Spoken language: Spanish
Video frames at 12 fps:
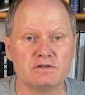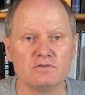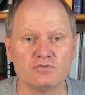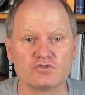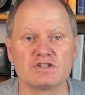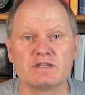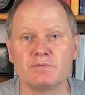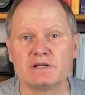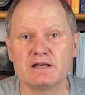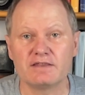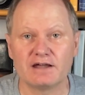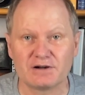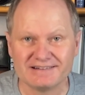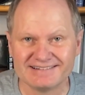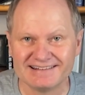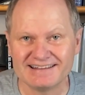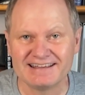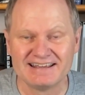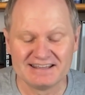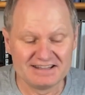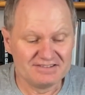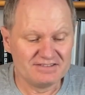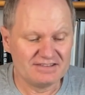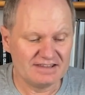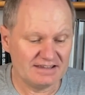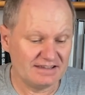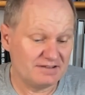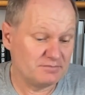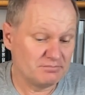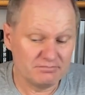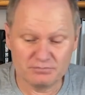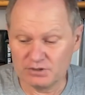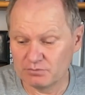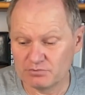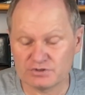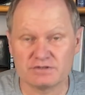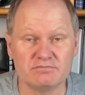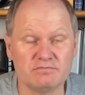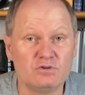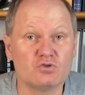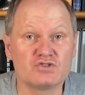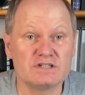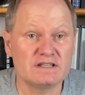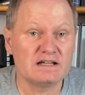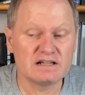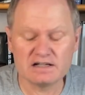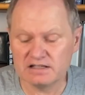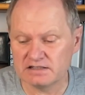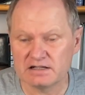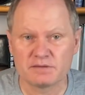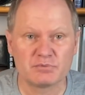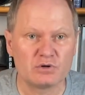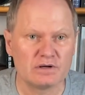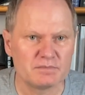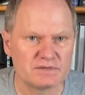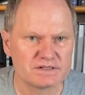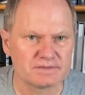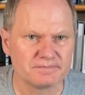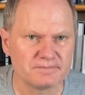no se debería de, bueno, pues de oxidar ni de tener problemas.